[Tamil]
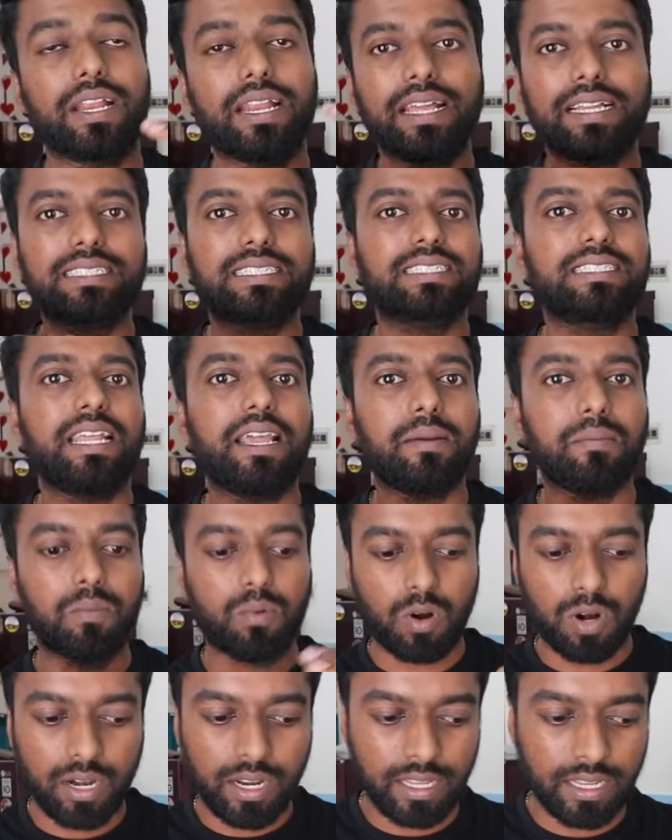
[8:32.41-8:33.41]
நெக்ஸ்ட் டே
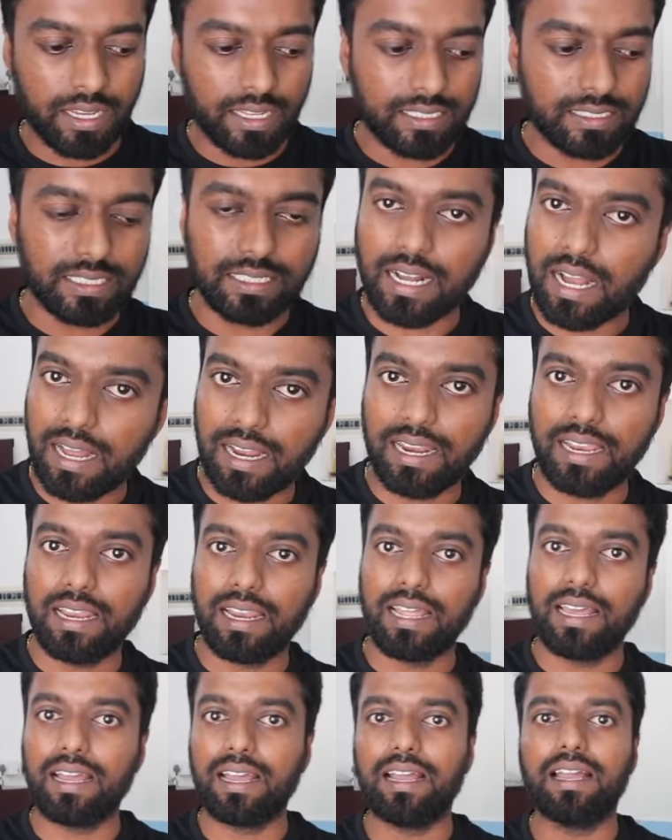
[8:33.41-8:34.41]
மார்னிங் ஆயிடுச்சு காலையில்